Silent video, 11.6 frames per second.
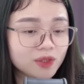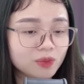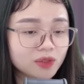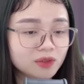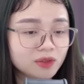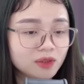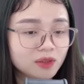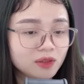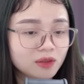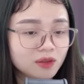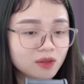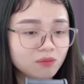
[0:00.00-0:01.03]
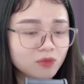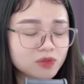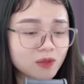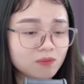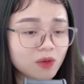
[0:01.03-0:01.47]
Quân Một
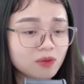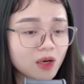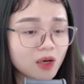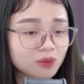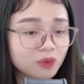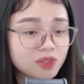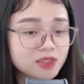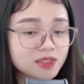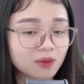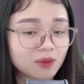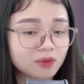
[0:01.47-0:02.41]
dòng máu đỏ tuôn trào